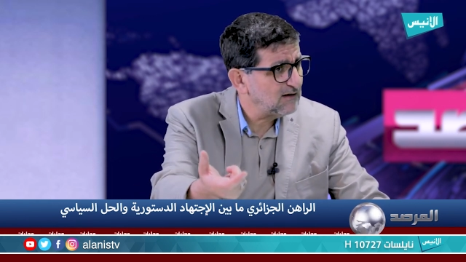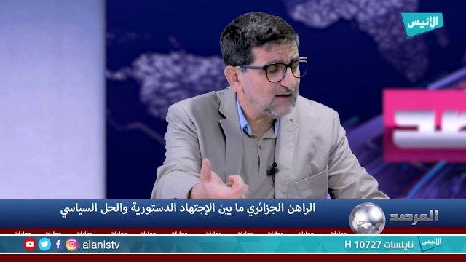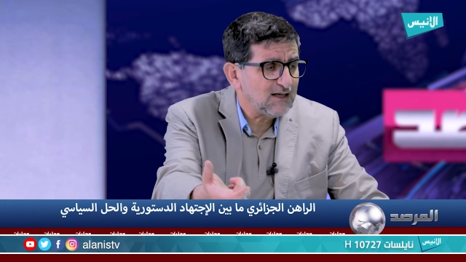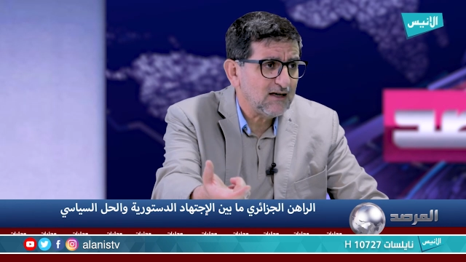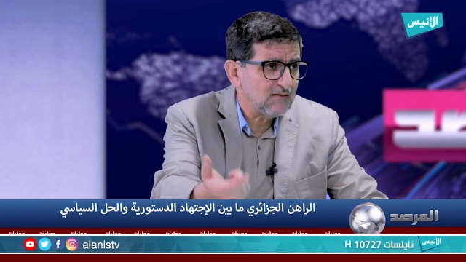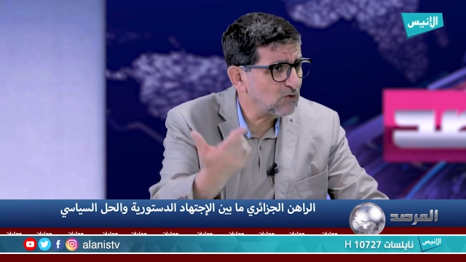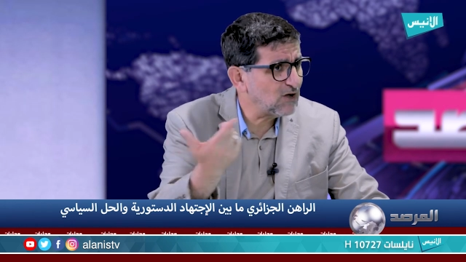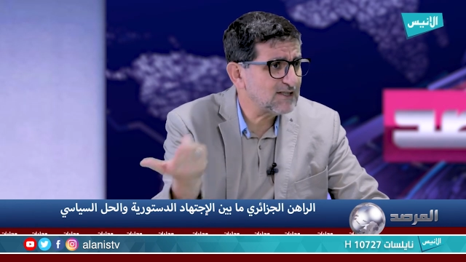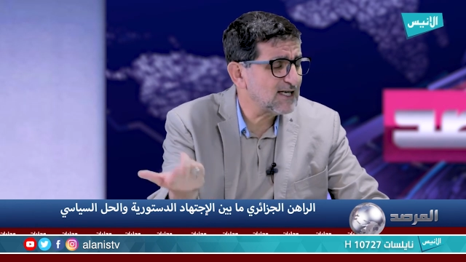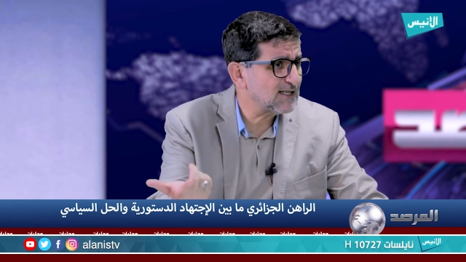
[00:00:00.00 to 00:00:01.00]

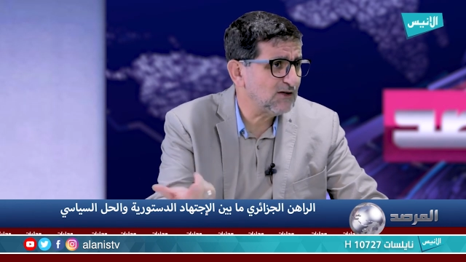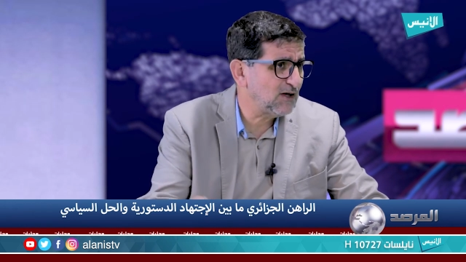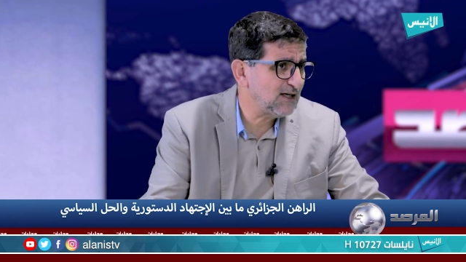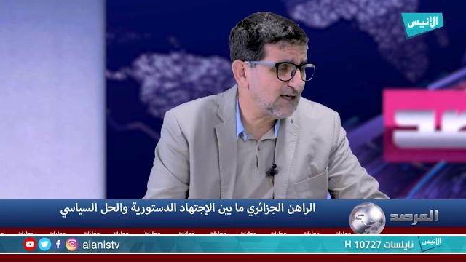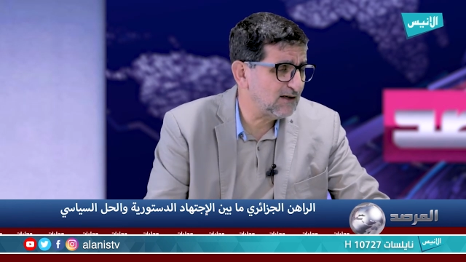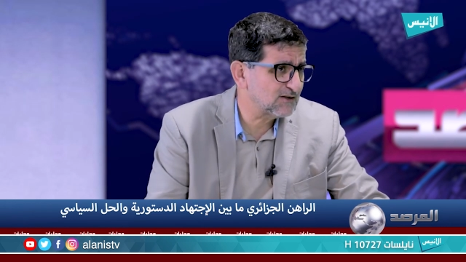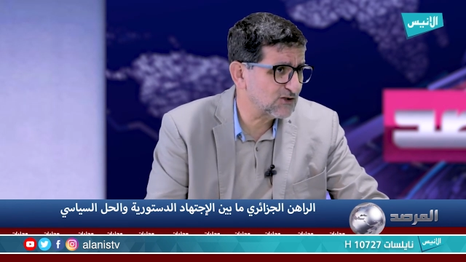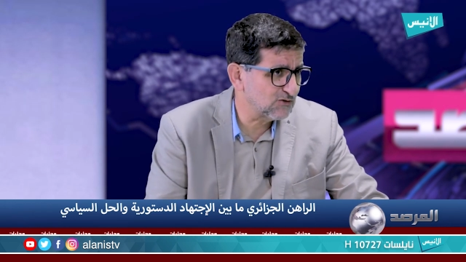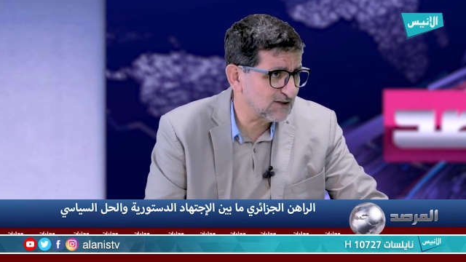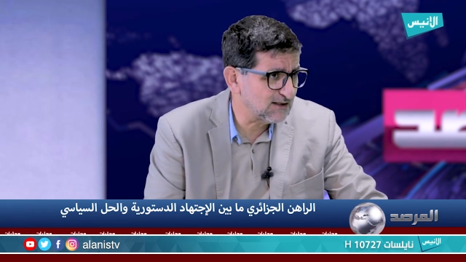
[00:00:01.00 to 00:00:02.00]
لمؤسسة وهي
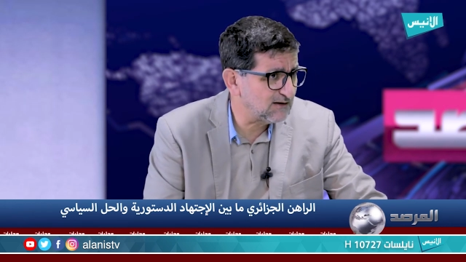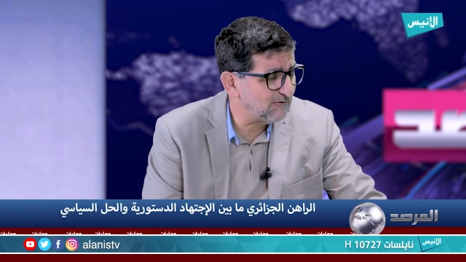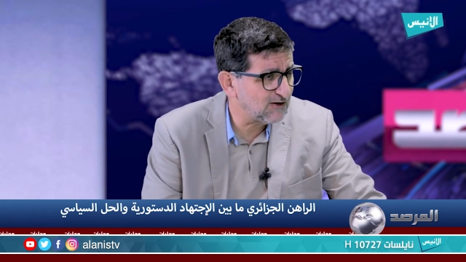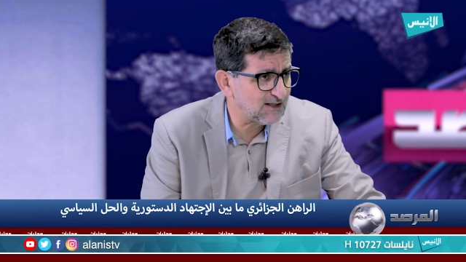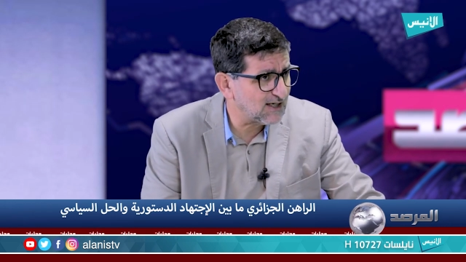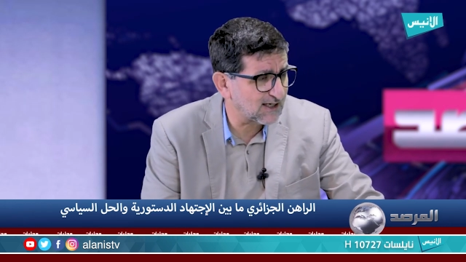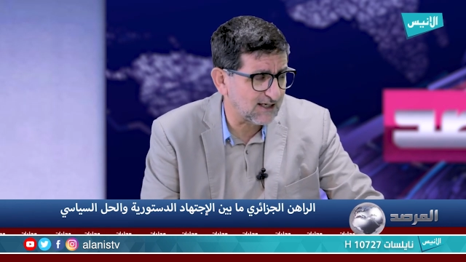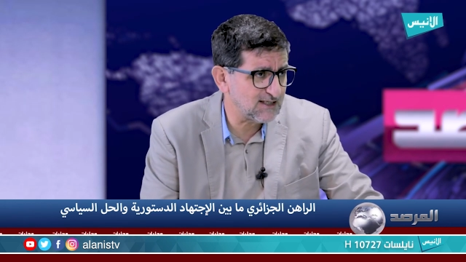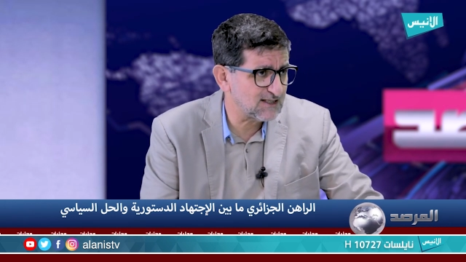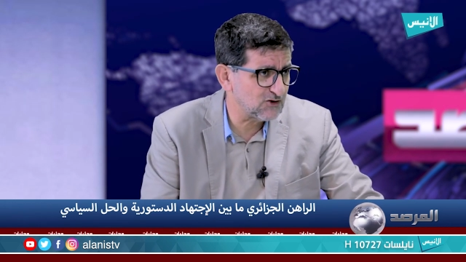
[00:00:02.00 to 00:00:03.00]
السلطة التنفيذية
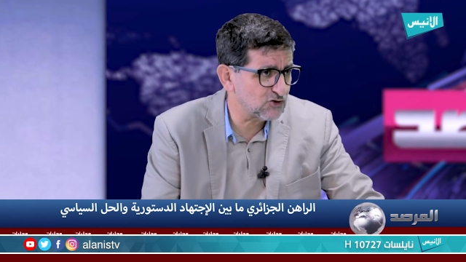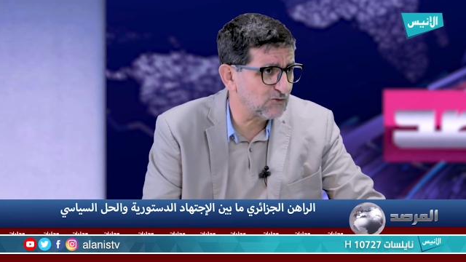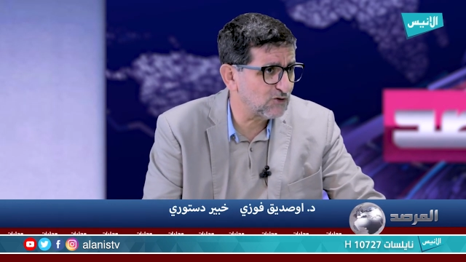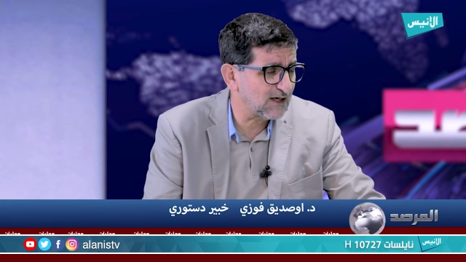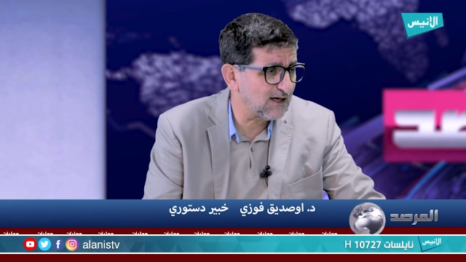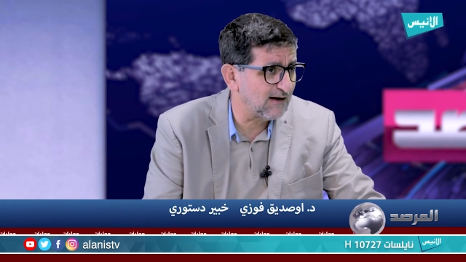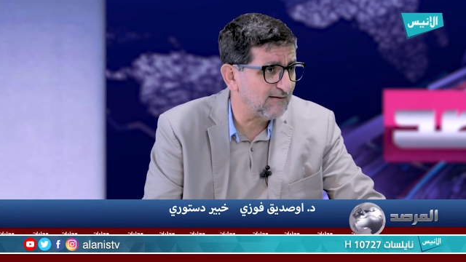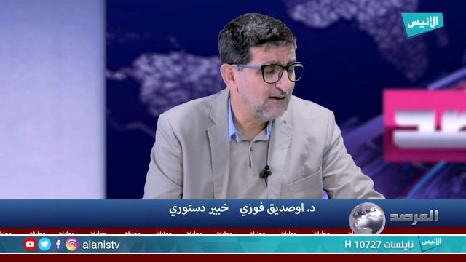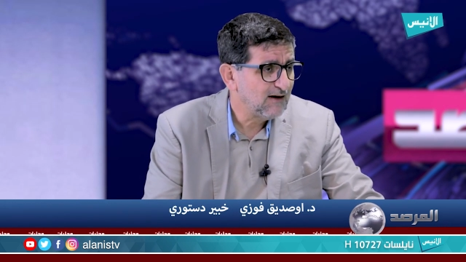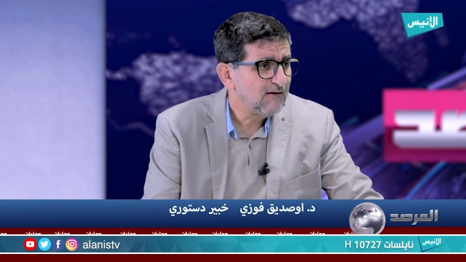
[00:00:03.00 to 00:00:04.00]
رئيس الجمهورية
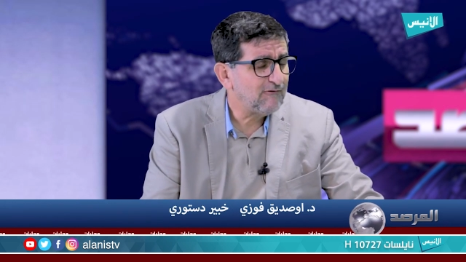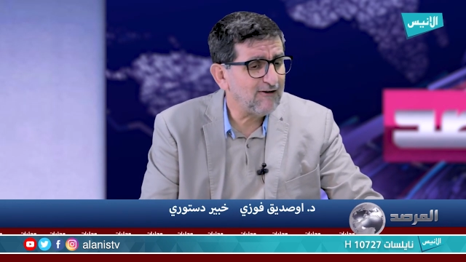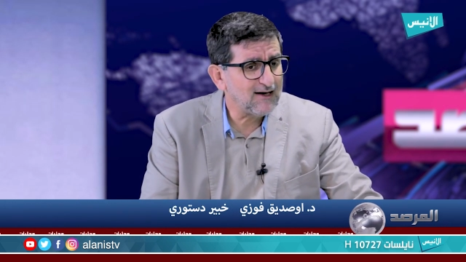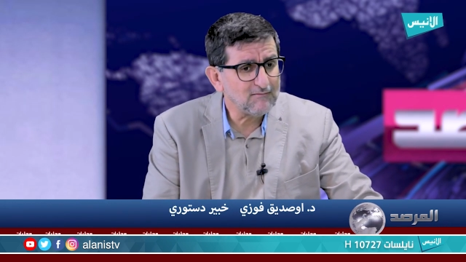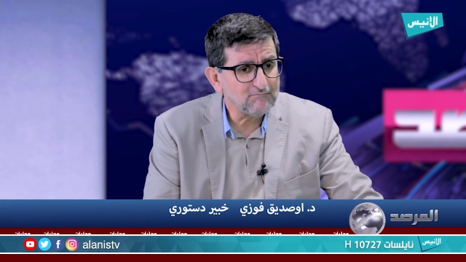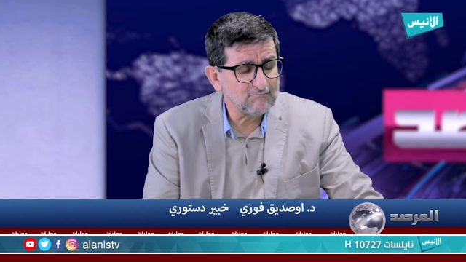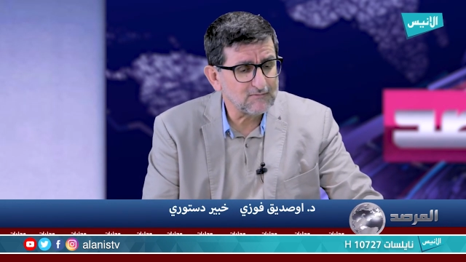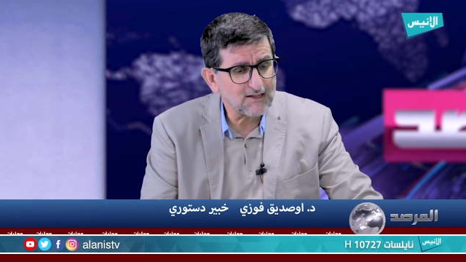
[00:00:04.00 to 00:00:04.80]
نعم. فلم